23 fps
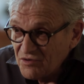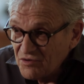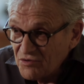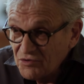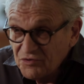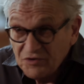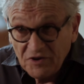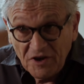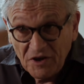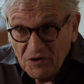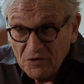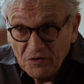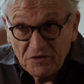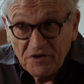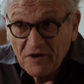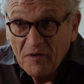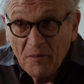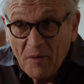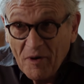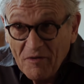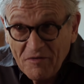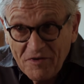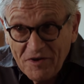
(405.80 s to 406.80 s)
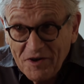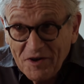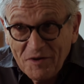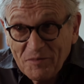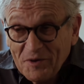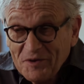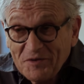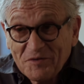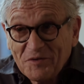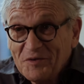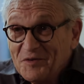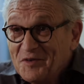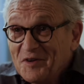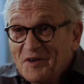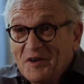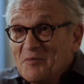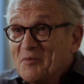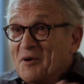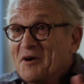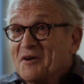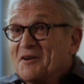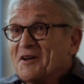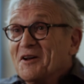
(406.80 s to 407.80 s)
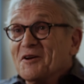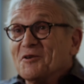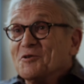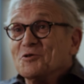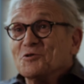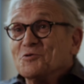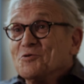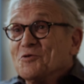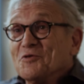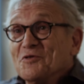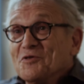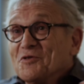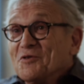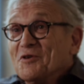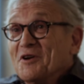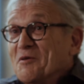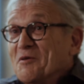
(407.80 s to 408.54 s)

ce qu'ils ne savaient pas faire, parce que ce n'était pas quelque chose que